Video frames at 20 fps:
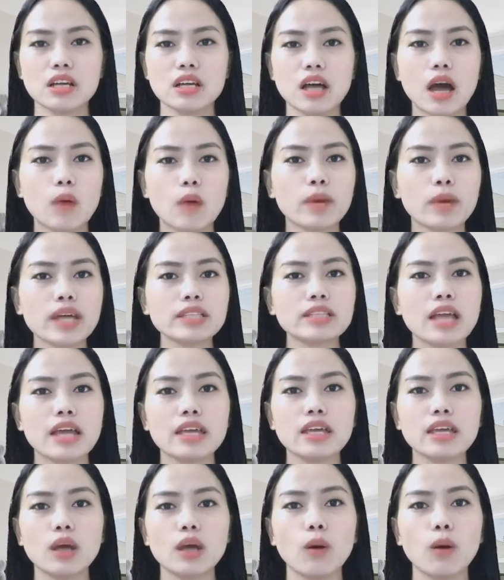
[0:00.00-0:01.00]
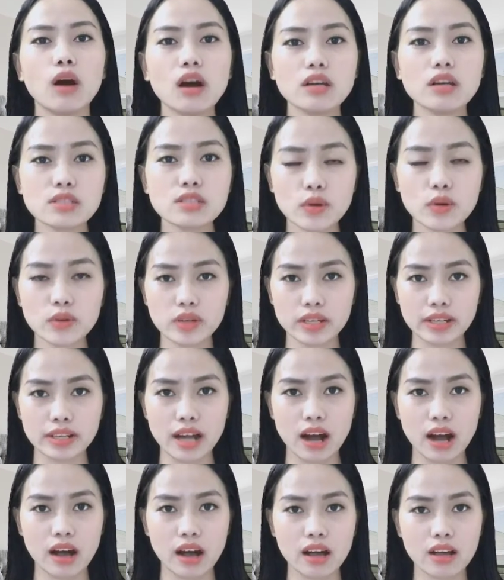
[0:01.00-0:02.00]
học cách để hiểu hơn trong người
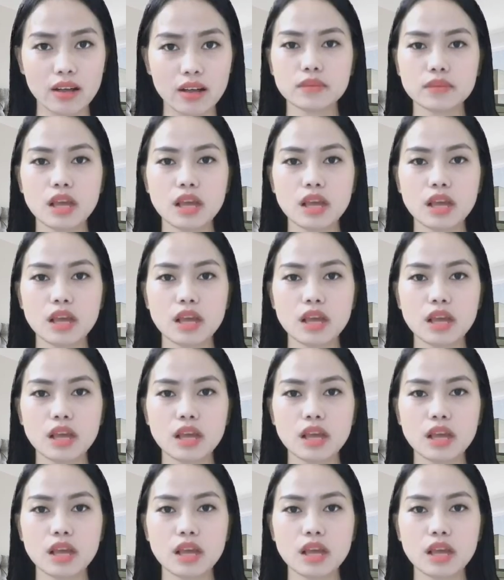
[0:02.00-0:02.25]
đó